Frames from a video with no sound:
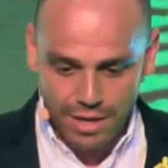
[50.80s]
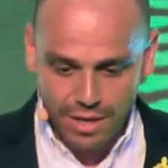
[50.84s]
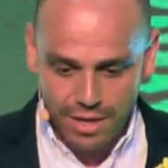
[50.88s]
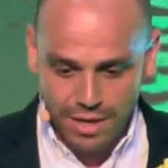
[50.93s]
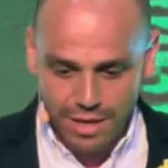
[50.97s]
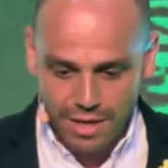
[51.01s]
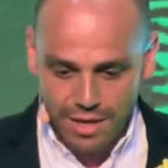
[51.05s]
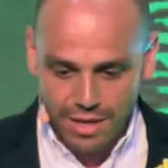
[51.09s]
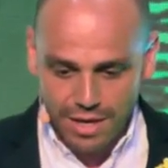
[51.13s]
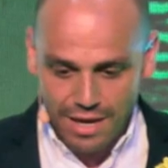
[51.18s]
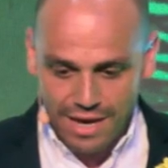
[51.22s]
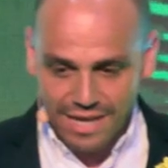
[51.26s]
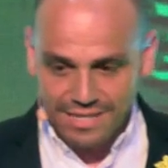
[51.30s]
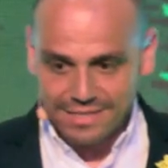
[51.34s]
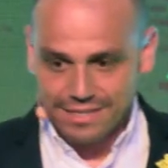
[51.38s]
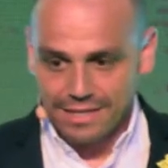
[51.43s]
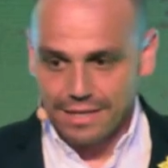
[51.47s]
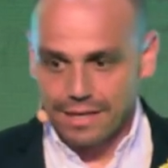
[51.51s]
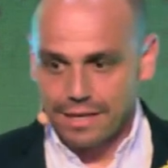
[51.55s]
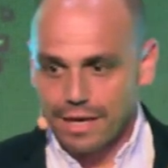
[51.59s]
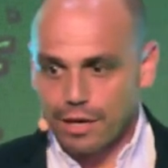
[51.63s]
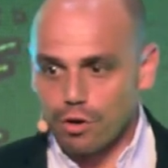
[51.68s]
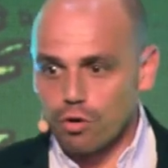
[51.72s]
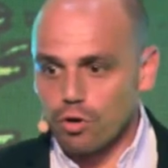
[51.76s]
eh,
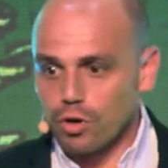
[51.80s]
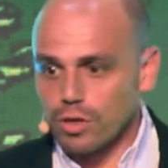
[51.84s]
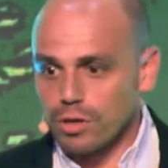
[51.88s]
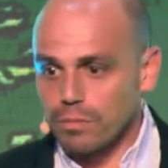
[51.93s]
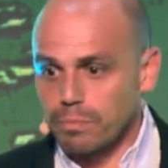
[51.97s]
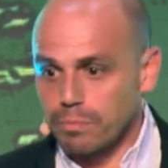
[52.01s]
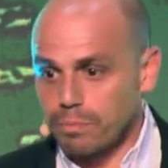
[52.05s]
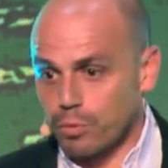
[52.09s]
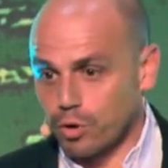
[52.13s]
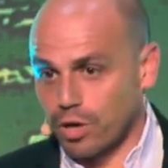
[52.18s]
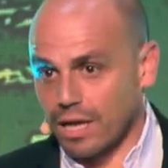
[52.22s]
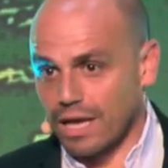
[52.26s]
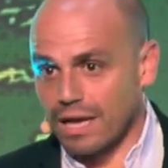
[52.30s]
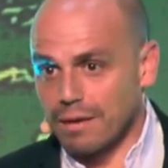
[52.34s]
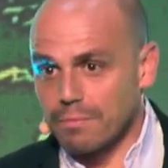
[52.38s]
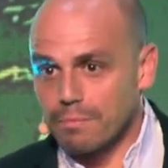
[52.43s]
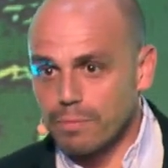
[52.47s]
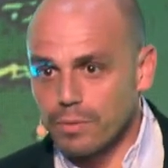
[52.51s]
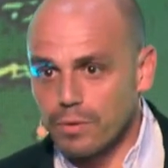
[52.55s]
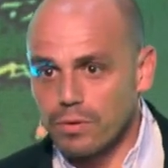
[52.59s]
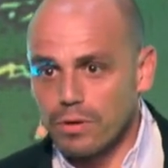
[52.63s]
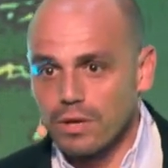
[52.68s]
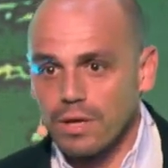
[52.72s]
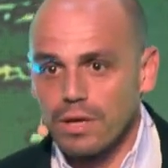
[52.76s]
hacen que hoy, por
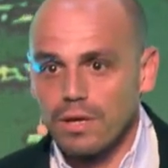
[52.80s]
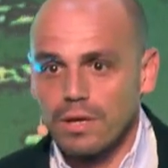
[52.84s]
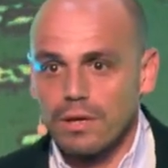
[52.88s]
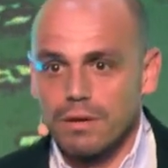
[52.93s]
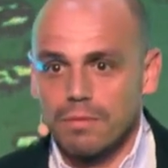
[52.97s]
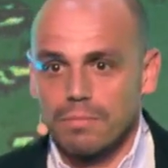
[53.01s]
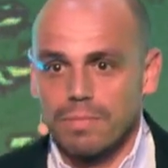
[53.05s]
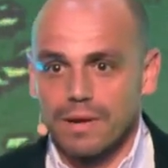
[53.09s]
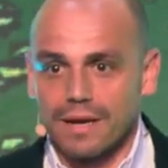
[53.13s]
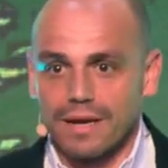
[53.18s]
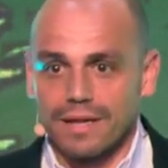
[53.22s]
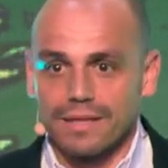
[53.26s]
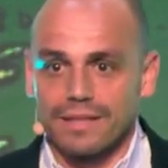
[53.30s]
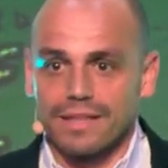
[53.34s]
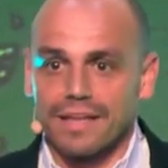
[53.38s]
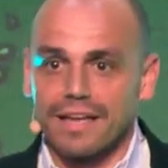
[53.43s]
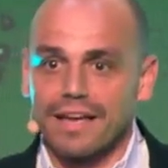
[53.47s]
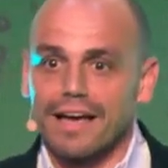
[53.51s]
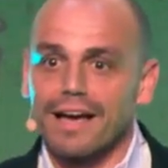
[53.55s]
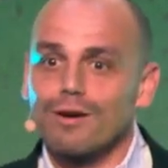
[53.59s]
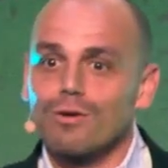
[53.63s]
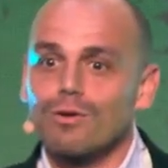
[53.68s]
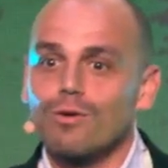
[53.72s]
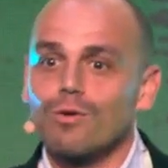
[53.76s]
ejemplo, para que
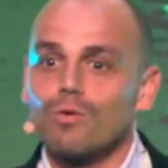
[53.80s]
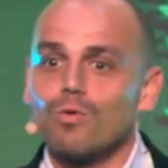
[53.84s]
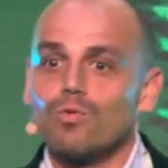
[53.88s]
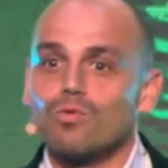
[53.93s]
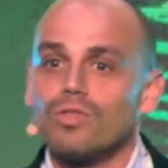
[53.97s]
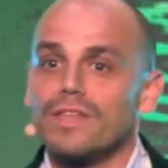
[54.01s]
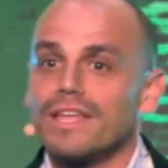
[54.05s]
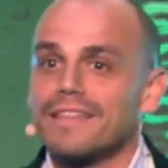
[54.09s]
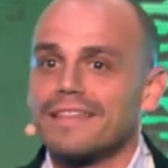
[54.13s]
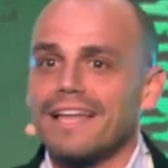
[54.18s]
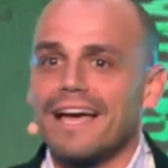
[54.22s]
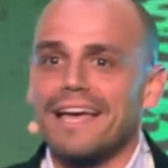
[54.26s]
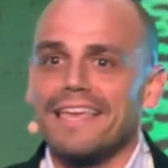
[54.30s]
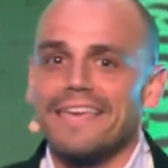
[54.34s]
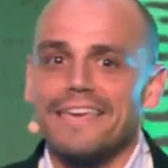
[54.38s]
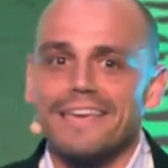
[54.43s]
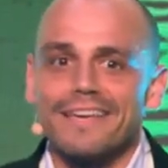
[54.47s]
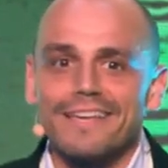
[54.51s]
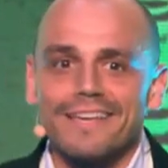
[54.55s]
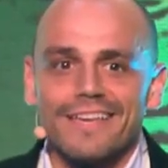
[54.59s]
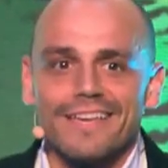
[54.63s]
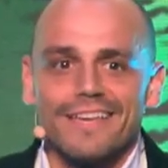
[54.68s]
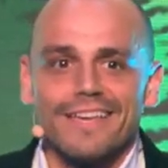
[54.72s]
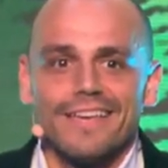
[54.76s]
tengan un
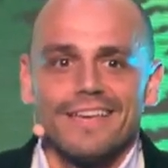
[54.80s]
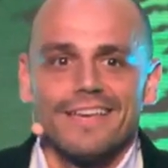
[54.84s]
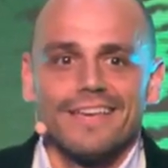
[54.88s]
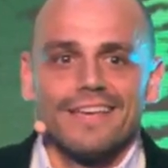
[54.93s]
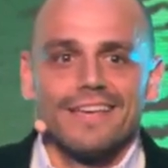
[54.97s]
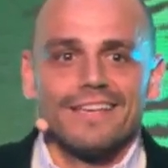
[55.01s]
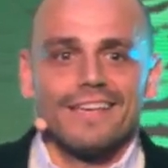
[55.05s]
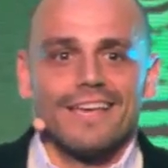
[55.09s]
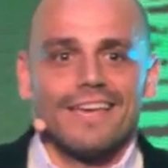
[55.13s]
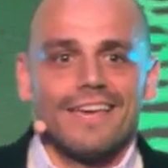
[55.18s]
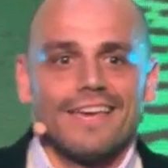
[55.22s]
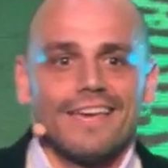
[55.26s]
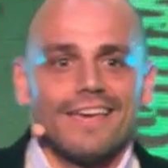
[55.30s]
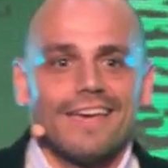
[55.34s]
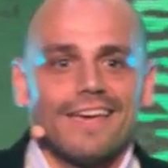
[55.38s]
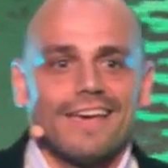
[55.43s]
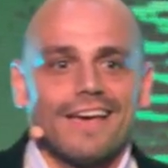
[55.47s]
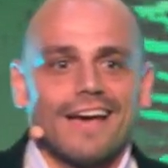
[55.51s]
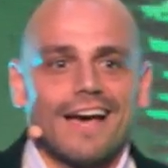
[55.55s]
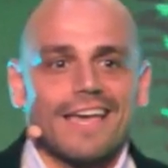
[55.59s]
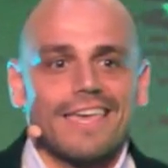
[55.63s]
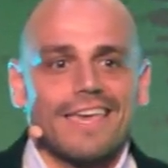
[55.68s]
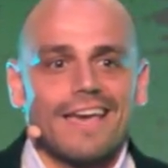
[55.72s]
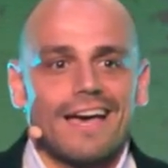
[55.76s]
detalle, hay
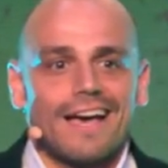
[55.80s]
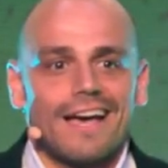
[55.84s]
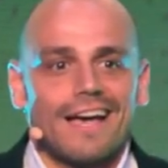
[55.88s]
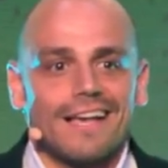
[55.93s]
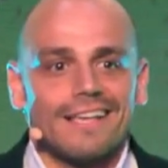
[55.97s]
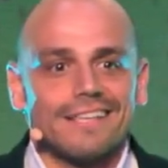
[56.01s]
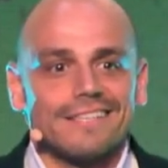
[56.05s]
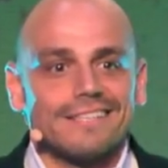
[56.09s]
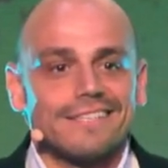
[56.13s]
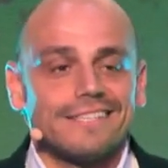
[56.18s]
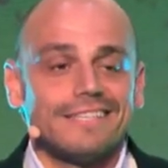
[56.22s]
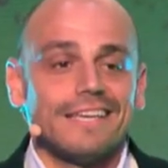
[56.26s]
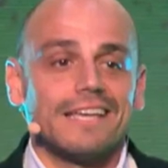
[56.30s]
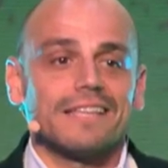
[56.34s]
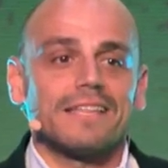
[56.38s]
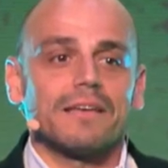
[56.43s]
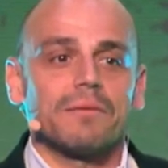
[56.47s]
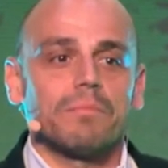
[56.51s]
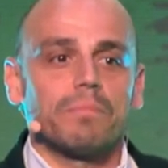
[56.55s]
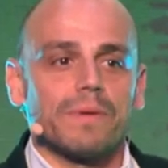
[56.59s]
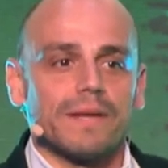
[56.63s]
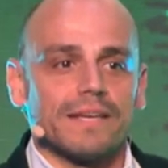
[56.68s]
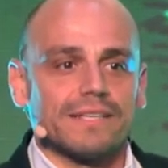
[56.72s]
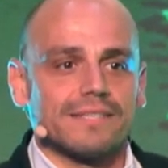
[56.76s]
eh, haya siete
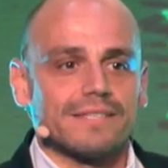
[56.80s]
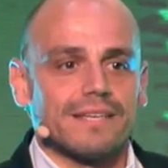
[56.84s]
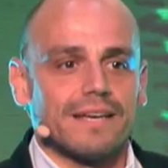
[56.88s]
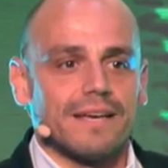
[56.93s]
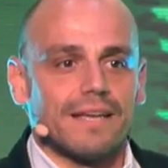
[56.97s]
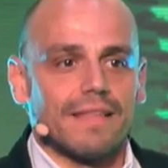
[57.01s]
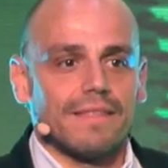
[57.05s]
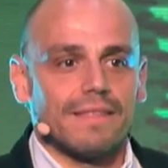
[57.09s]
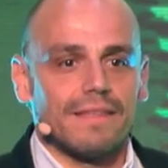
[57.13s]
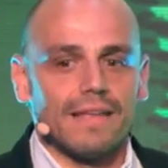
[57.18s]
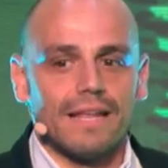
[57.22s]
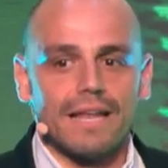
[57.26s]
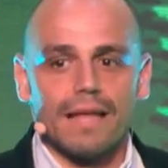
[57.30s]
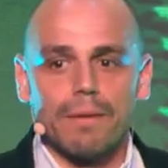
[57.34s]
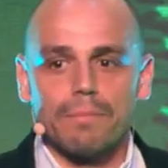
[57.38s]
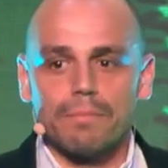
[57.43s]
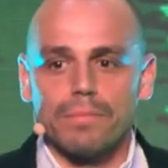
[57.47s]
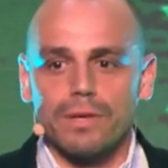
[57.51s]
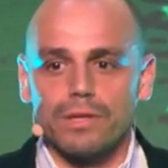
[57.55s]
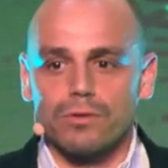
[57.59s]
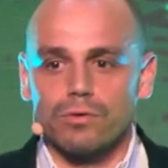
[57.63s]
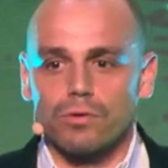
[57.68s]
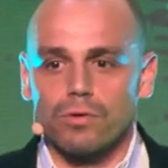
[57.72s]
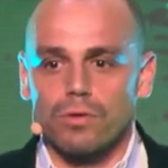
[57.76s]
empresas del
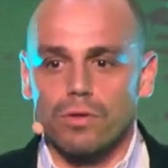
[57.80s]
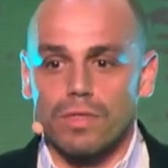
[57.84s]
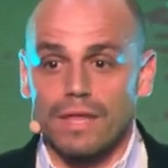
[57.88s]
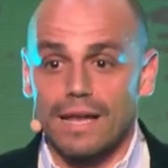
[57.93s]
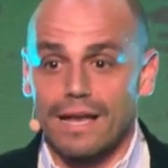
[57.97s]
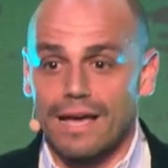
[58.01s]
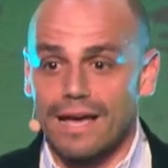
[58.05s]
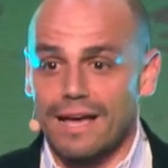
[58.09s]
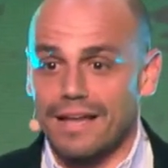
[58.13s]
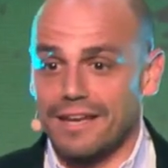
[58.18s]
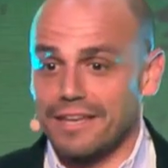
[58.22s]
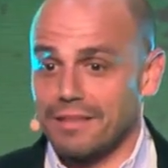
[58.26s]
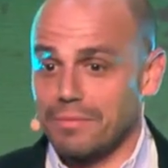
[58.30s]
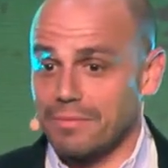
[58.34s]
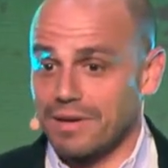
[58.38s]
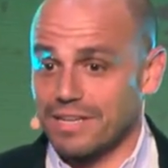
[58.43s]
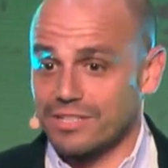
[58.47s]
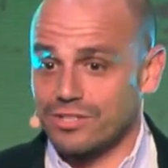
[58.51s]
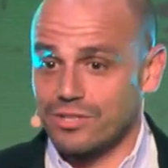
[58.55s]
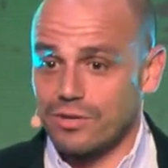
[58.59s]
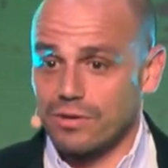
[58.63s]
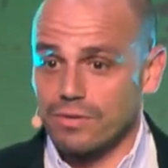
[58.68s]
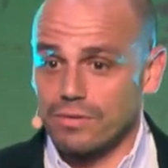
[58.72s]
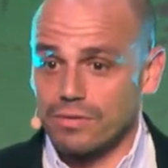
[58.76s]
ámbito de la
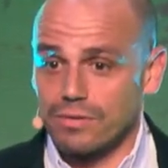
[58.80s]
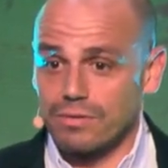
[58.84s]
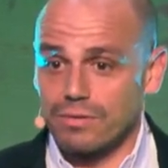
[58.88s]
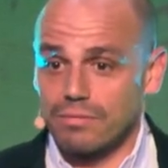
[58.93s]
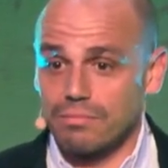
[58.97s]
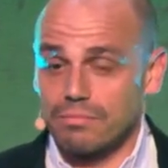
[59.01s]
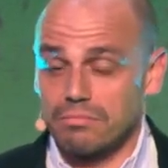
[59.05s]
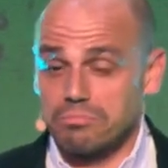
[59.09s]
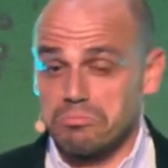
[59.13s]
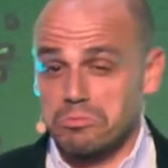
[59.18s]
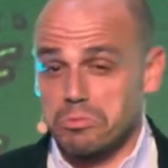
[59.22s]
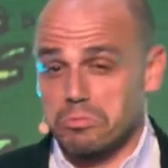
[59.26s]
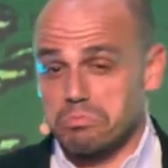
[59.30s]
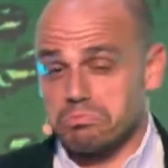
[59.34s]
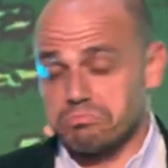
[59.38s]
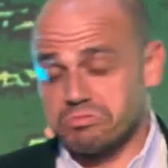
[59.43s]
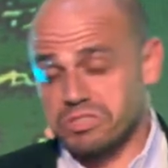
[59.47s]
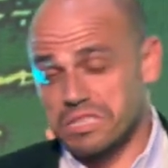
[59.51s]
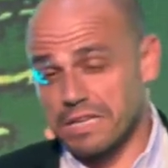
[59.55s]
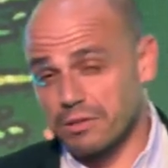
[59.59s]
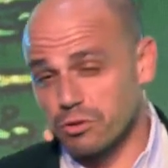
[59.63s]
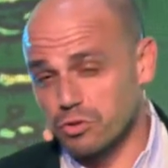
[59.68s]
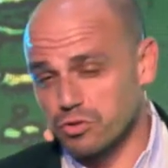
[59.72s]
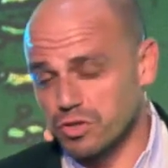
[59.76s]
animación,
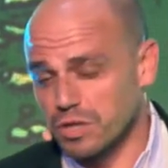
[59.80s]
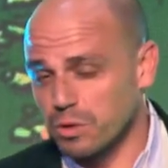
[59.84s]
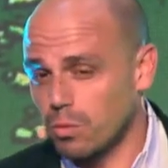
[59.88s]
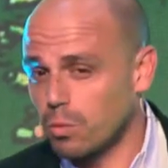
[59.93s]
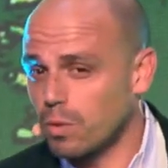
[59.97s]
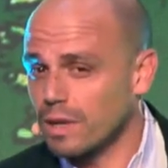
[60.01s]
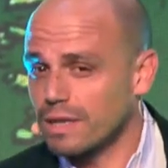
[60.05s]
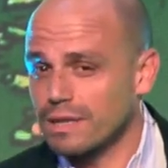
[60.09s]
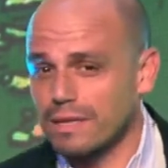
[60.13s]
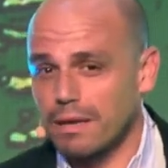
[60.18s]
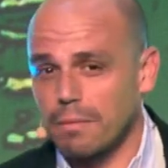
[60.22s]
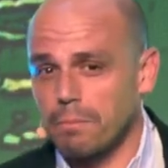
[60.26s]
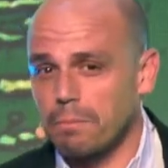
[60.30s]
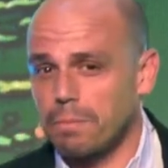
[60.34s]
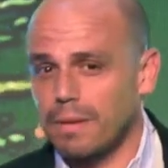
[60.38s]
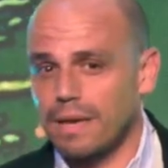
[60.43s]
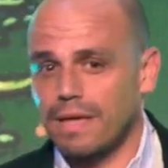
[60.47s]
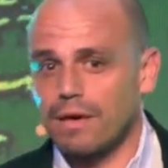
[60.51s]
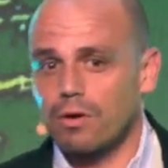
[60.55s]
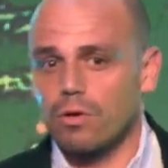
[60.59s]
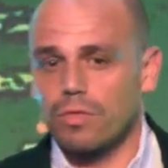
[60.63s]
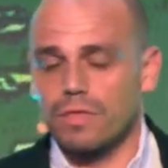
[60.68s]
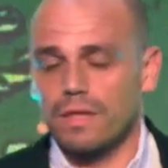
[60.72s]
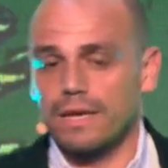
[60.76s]
150
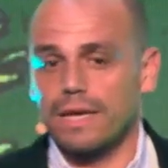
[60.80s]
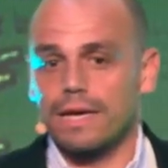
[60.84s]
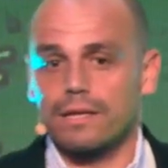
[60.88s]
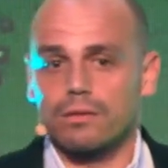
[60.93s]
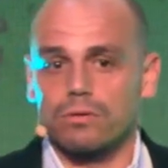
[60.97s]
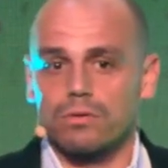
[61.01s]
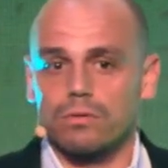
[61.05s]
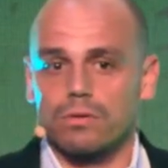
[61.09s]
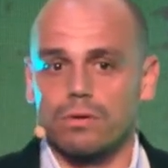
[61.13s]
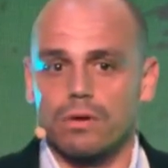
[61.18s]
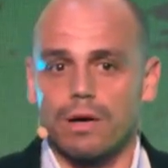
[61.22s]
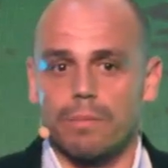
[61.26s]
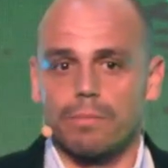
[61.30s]
empleos directos